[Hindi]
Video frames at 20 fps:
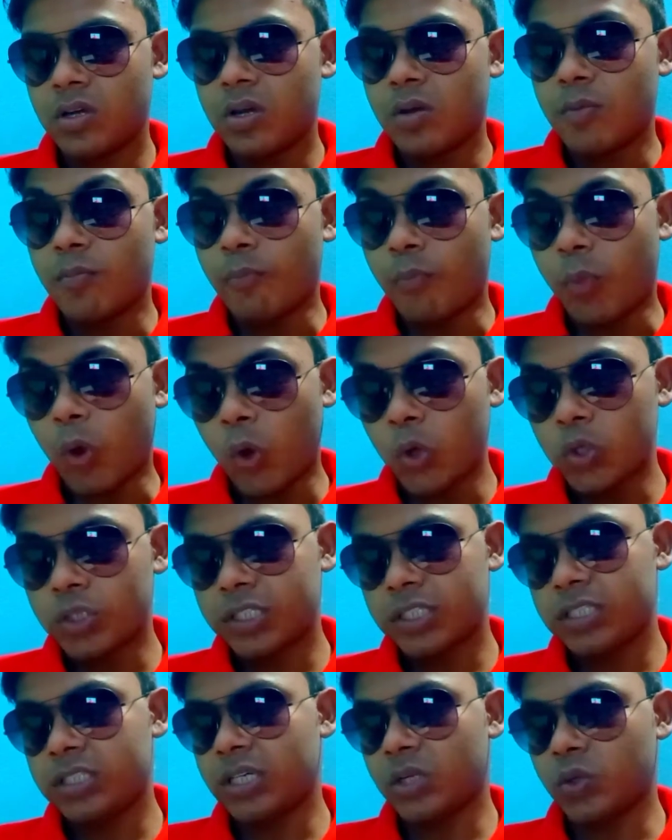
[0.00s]
बहुत
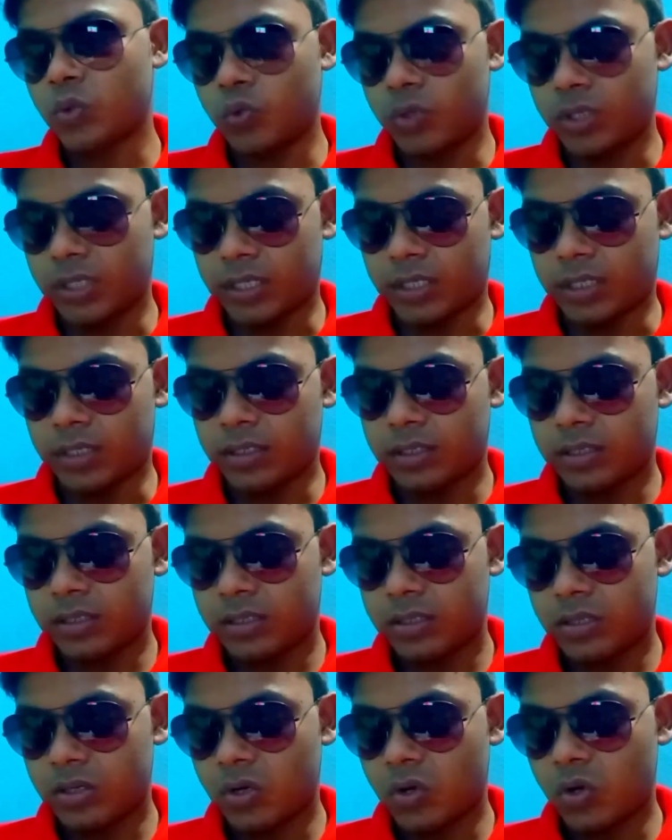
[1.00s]
ही ज़रूरी है
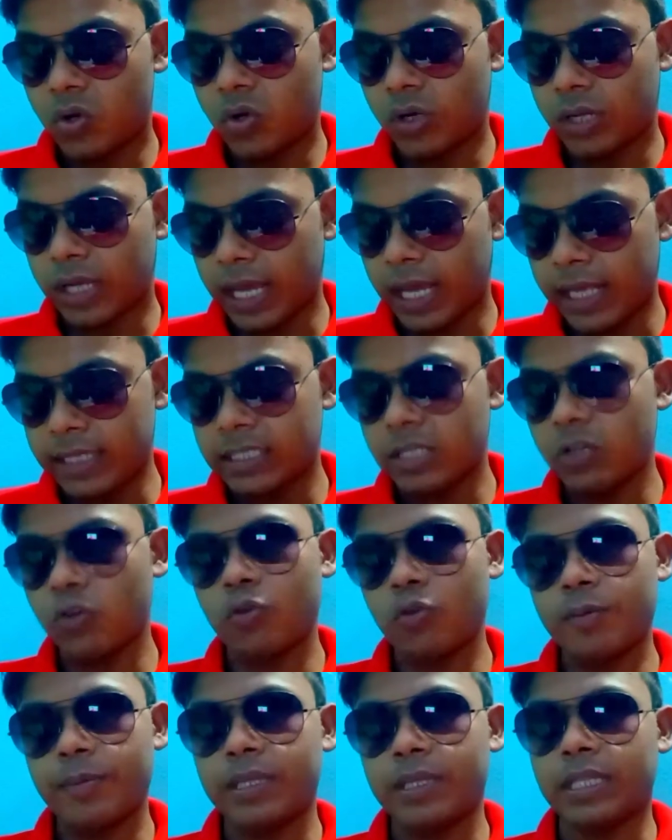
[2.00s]
और कैसे वो
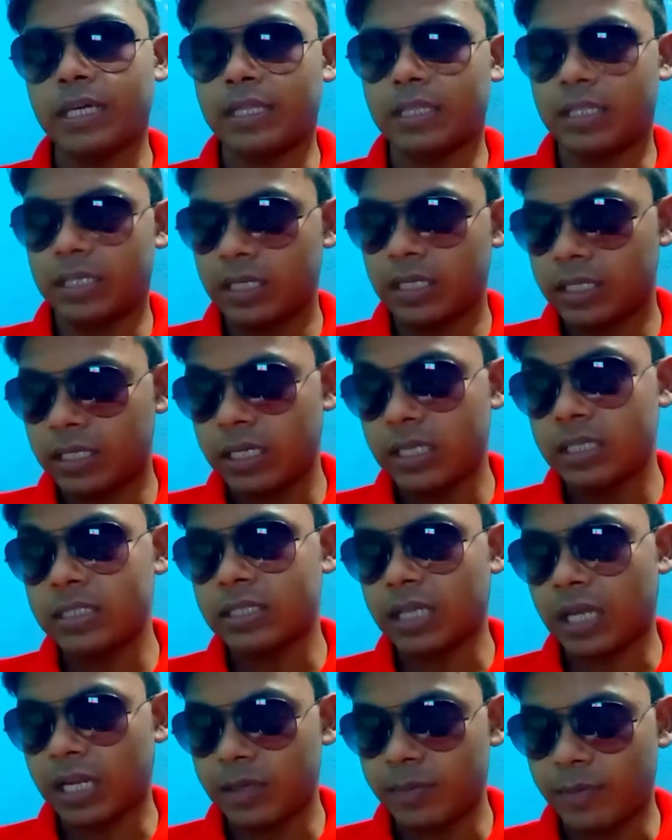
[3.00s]
भी बता दे रहे कई
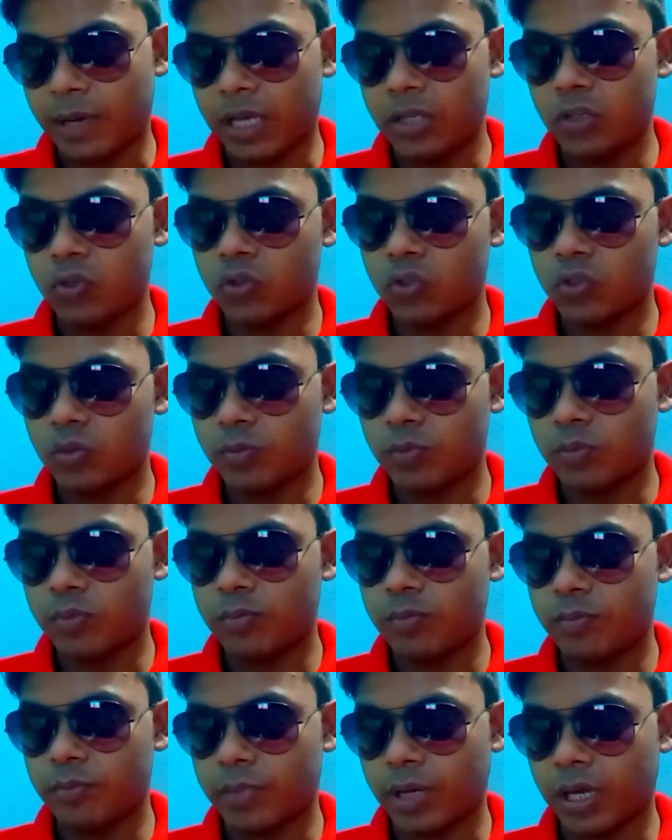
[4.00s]
सारे भाइयों तो
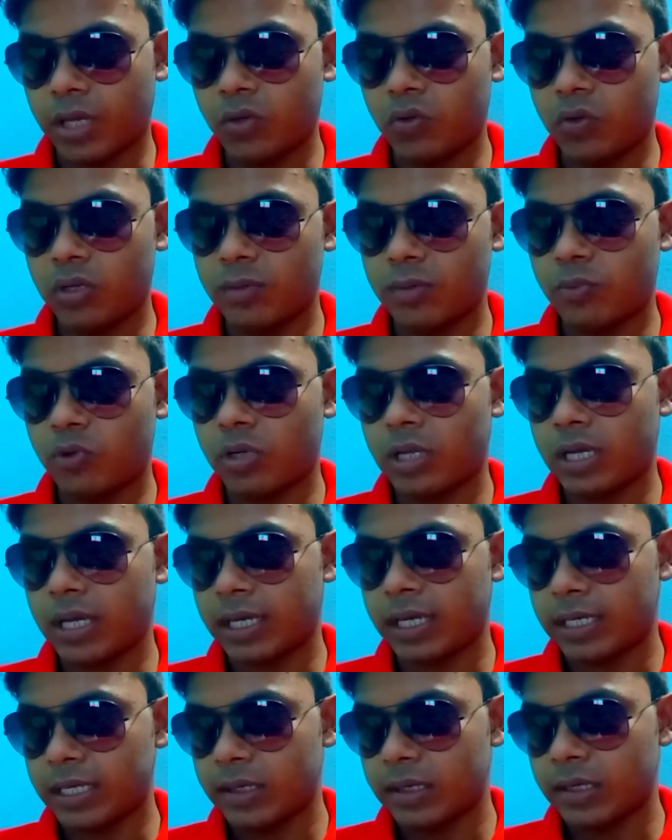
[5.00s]
भाइयों ने बोला
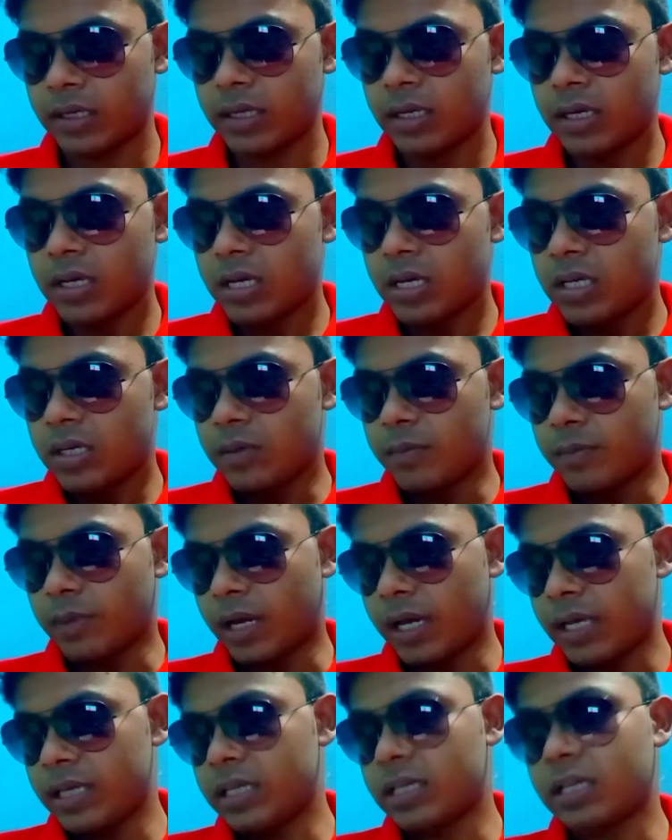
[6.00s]
है कि
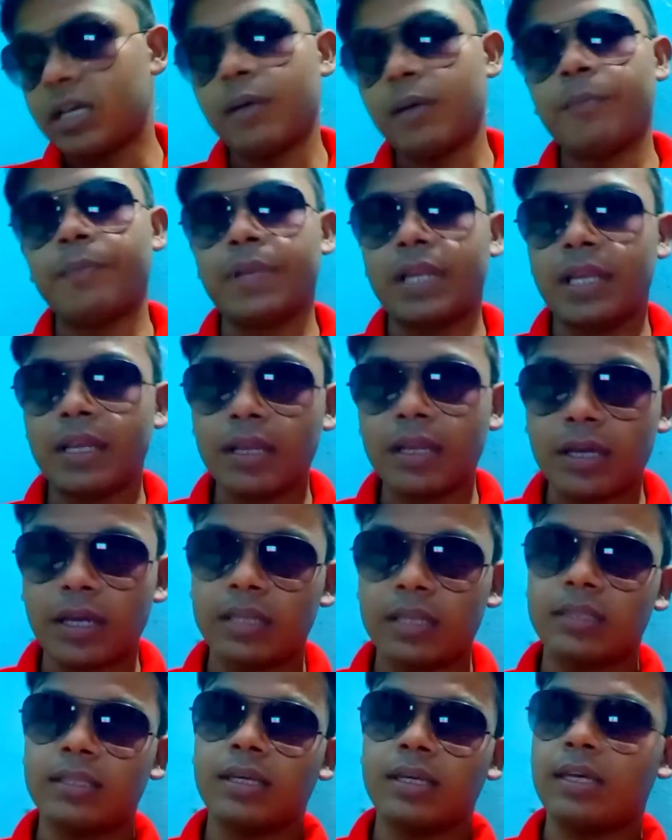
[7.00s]
भाई कंप्लेन
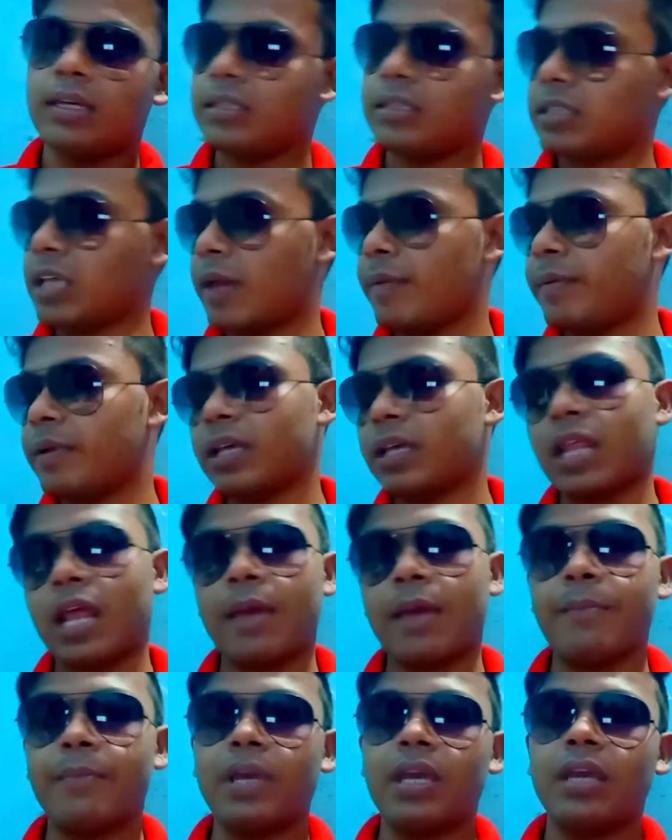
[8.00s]
करते हैं साइबर
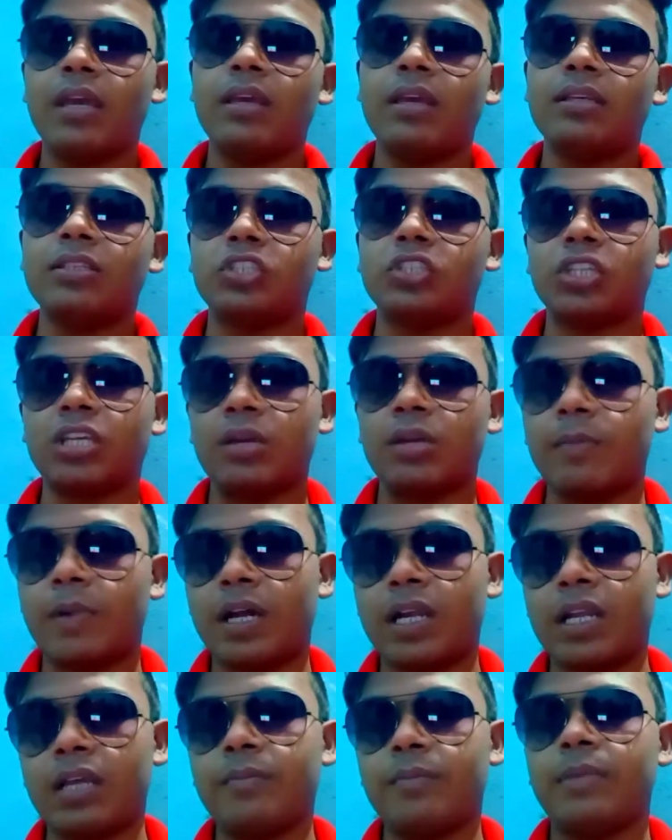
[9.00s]
क्राइम में इसके
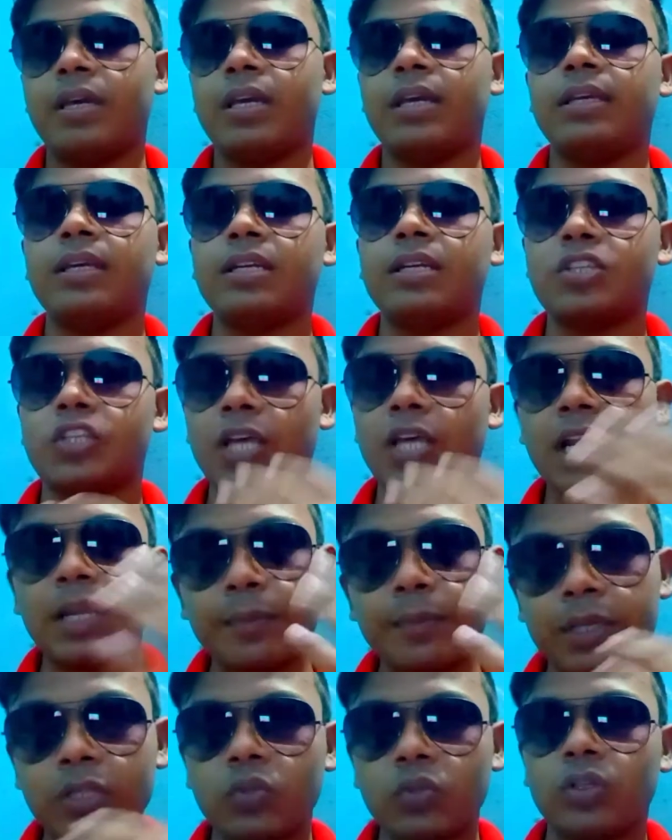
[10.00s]
बारे में ये साइट
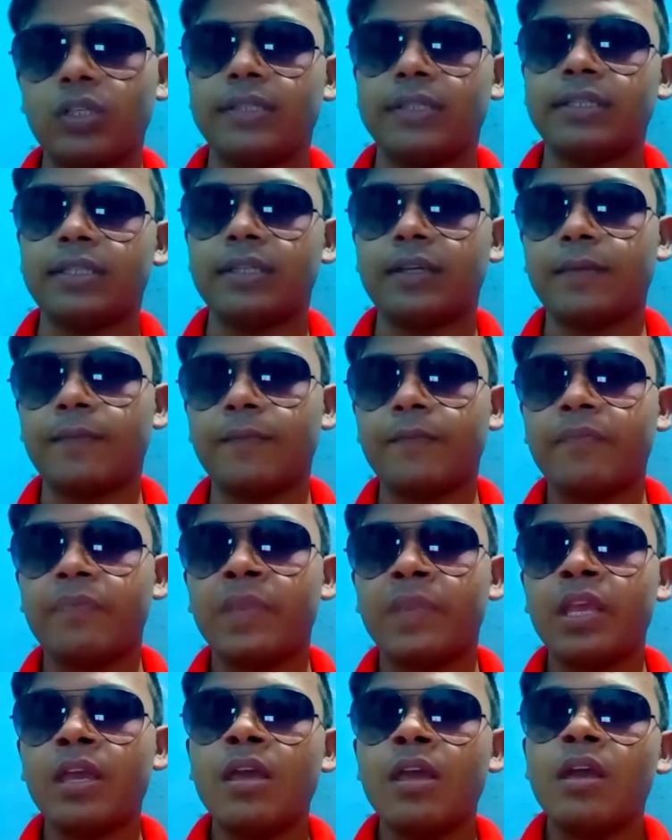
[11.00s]
बंद होनी चाहिए
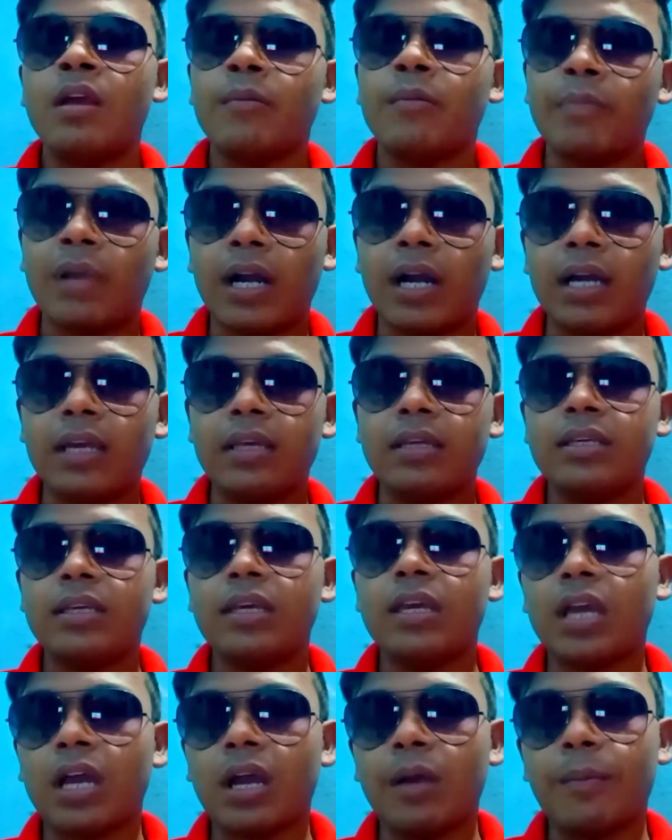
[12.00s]
भाई
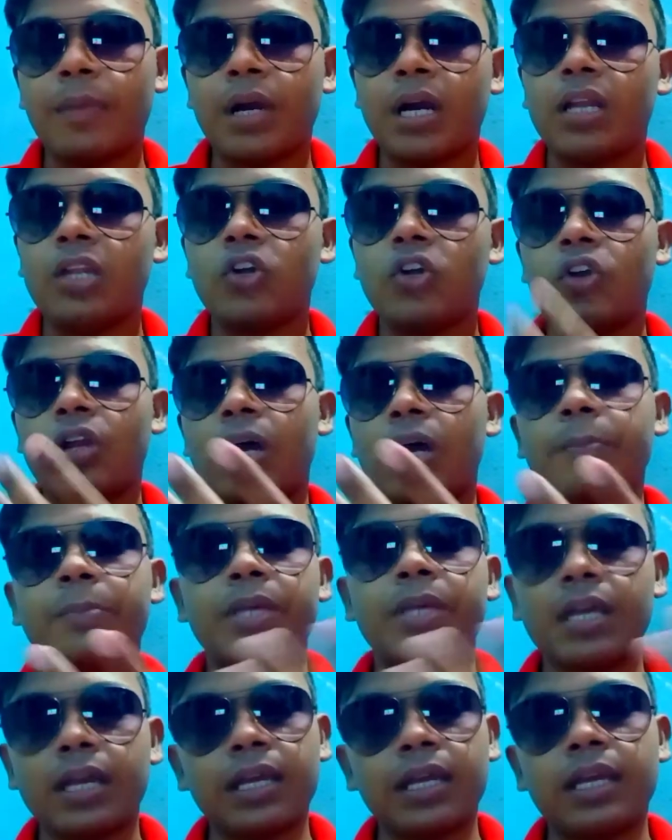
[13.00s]
ये हमारे और
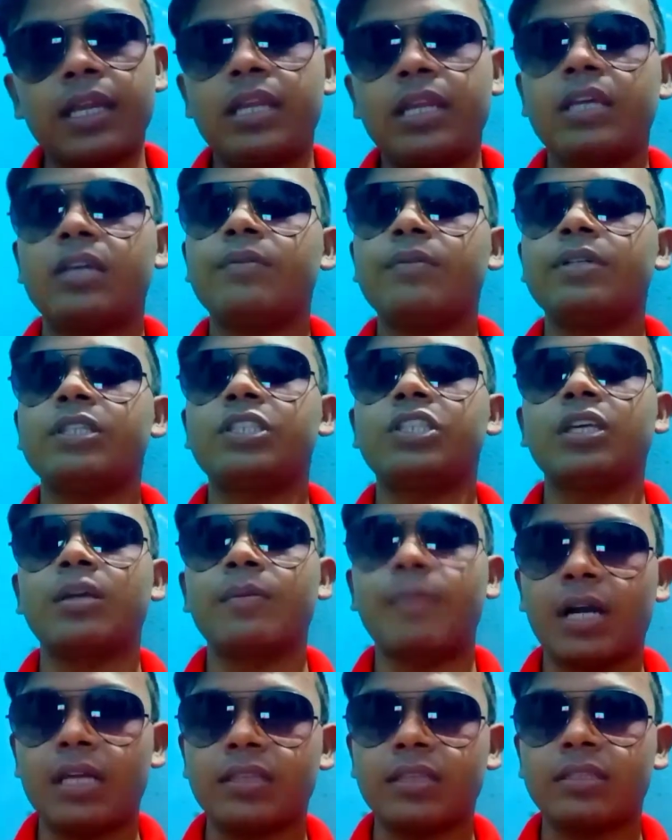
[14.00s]
आपके अकेले की बस की
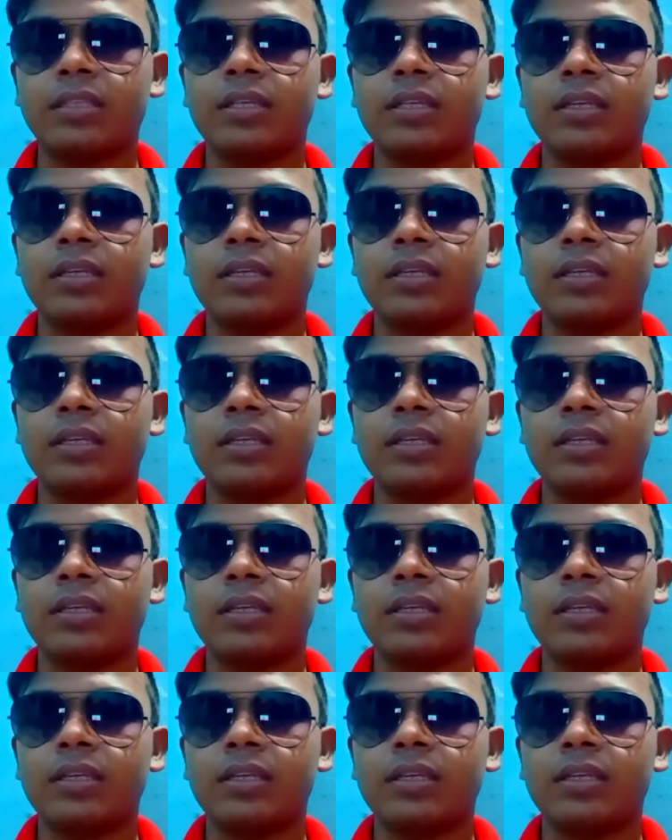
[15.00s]
बात नहीं